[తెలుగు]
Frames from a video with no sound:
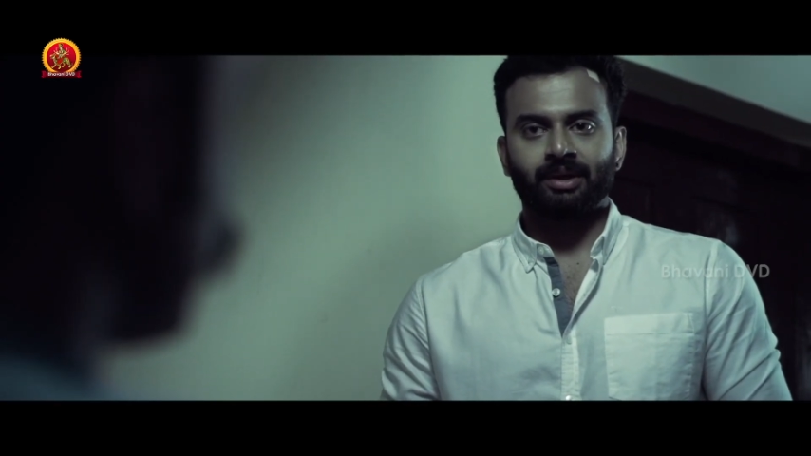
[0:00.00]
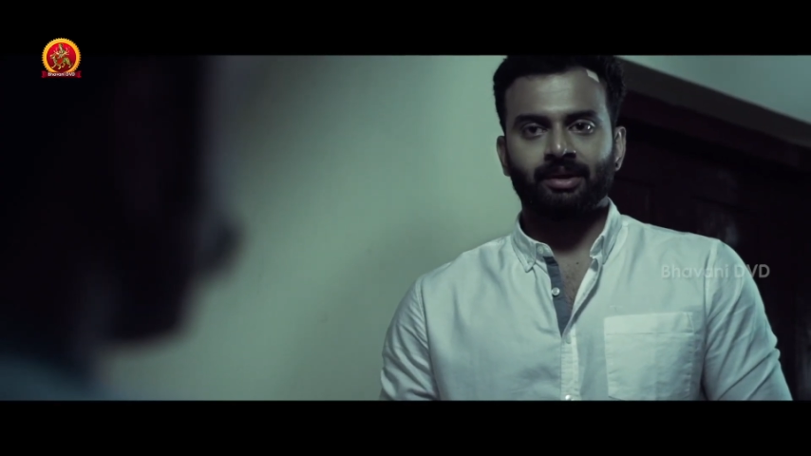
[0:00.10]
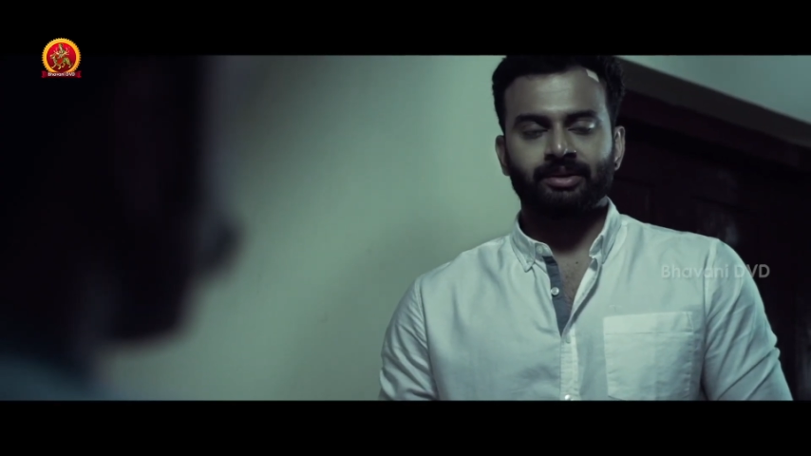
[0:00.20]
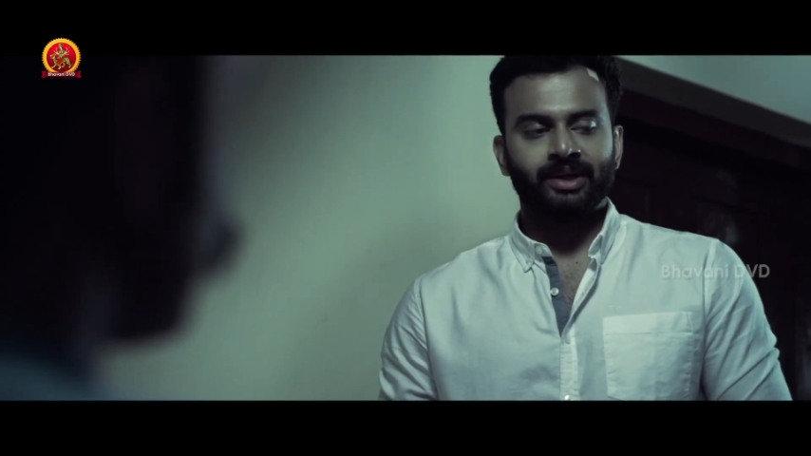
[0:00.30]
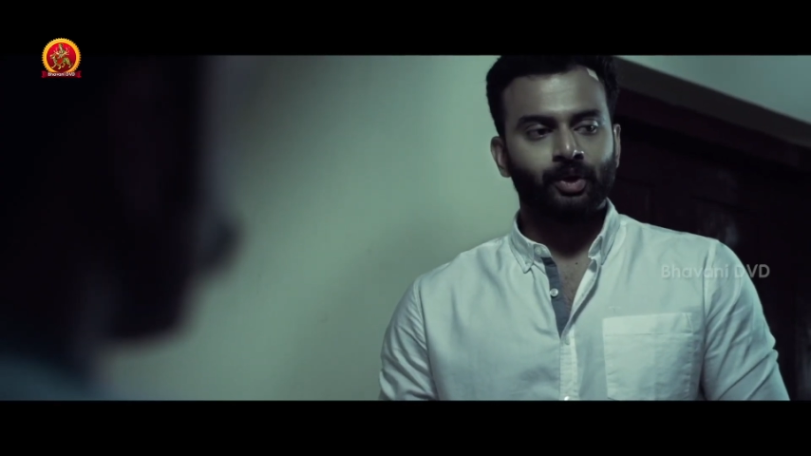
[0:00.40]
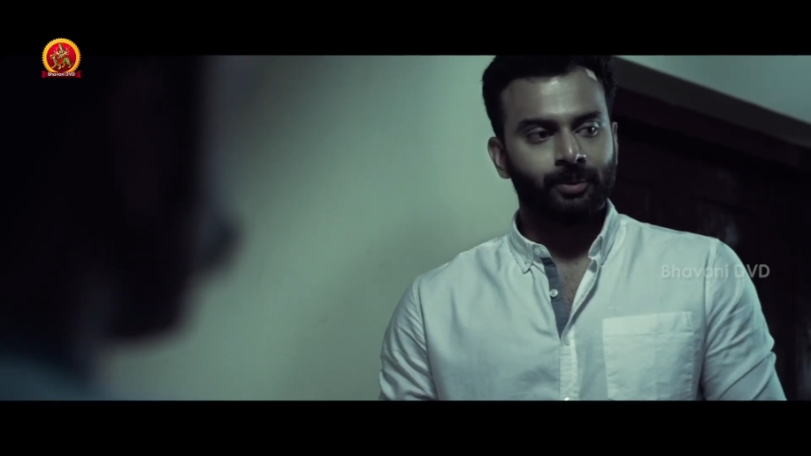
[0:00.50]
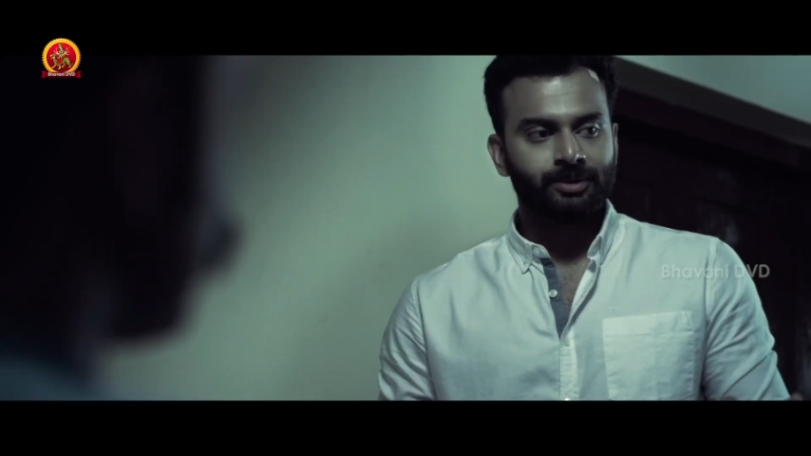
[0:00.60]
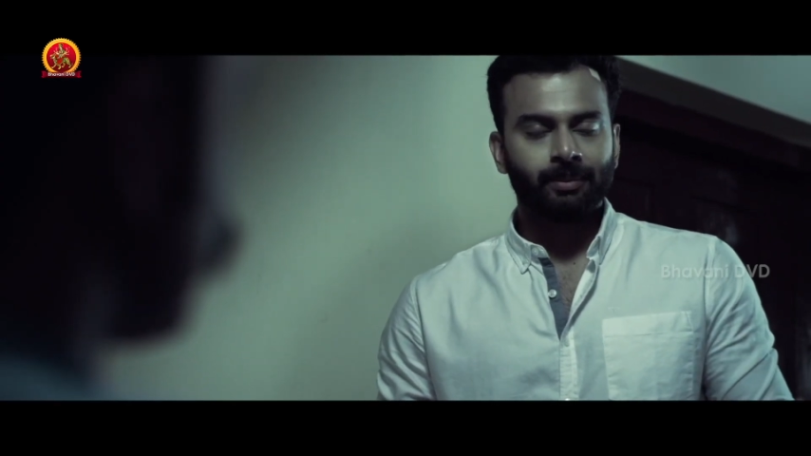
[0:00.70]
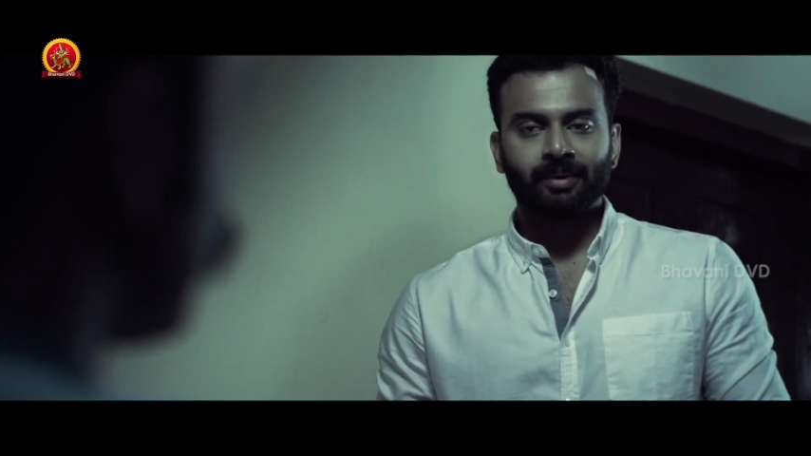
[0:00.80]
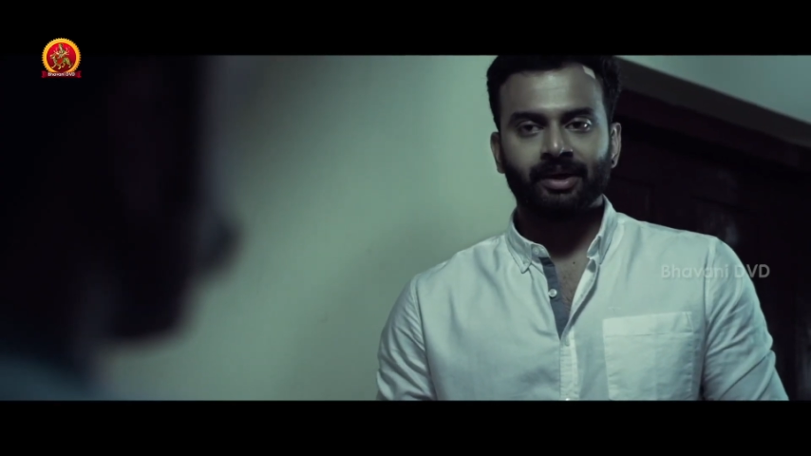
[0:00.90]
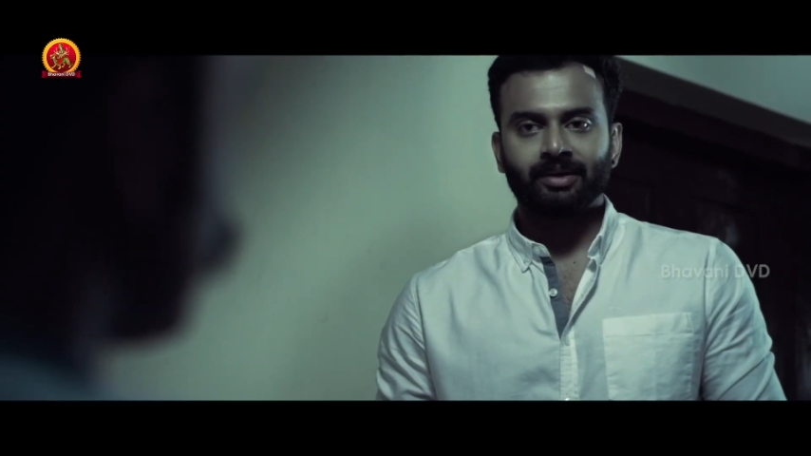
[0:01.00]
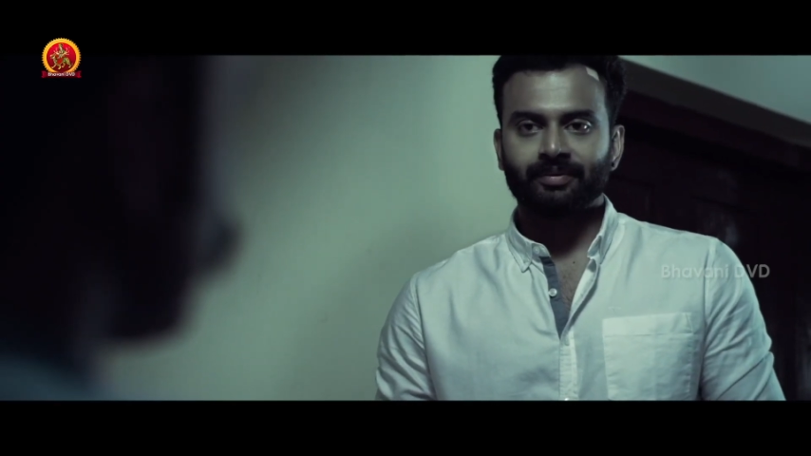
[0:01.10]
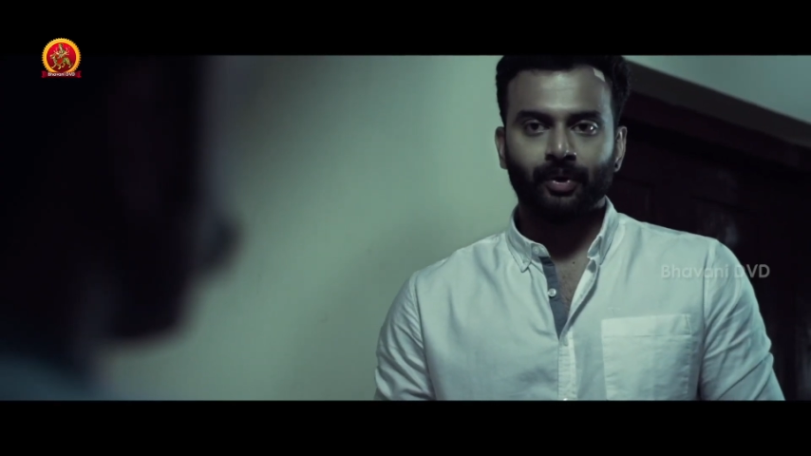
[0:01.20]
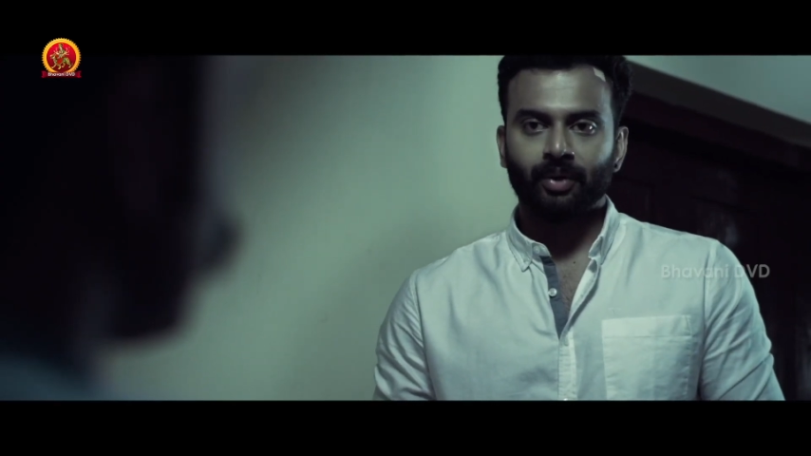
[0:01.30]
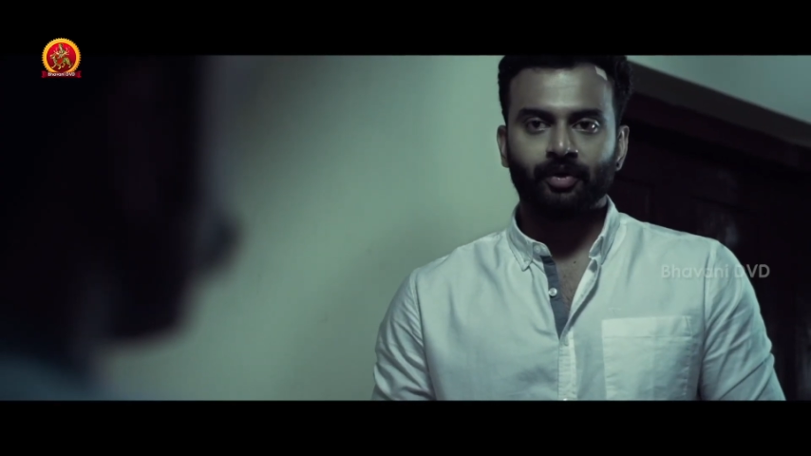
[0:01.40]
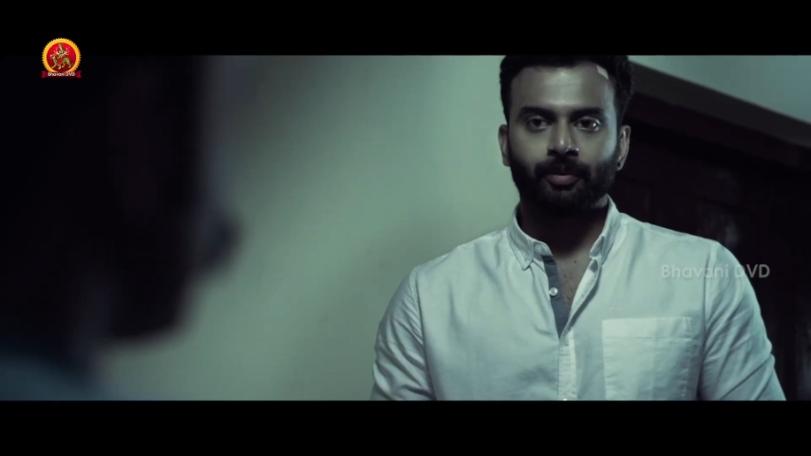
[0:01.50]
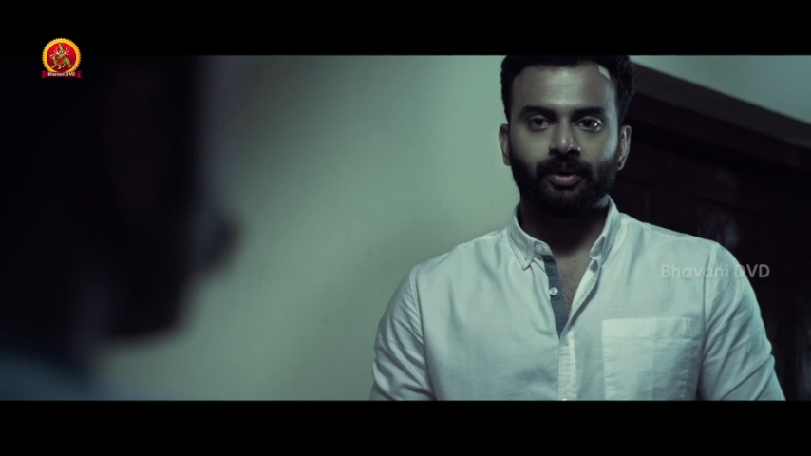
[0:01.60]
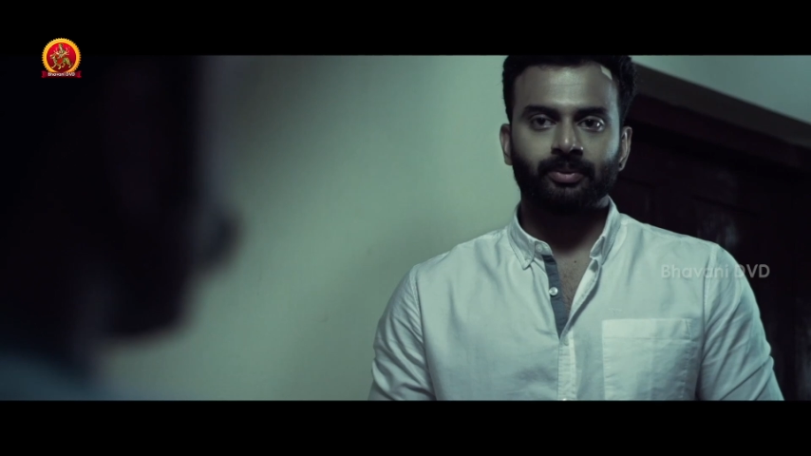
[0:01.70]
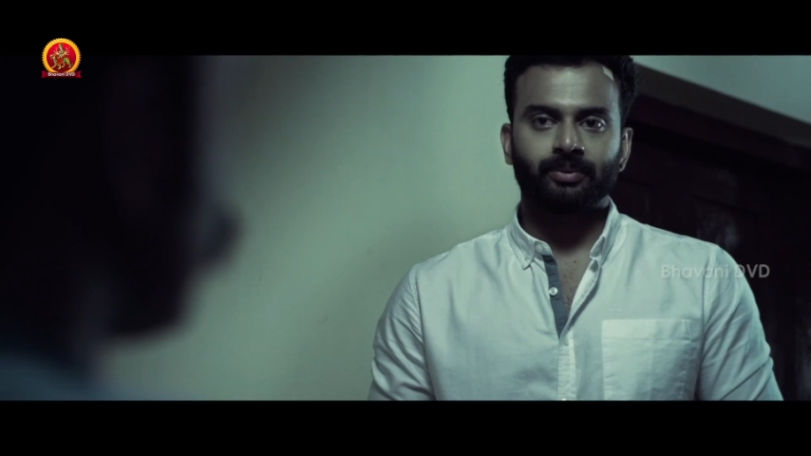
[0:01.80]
నేను తన్ని డ్రాప్ చేయడానికి వచ్చినప్పుడే ఫోన్ ఆఫ్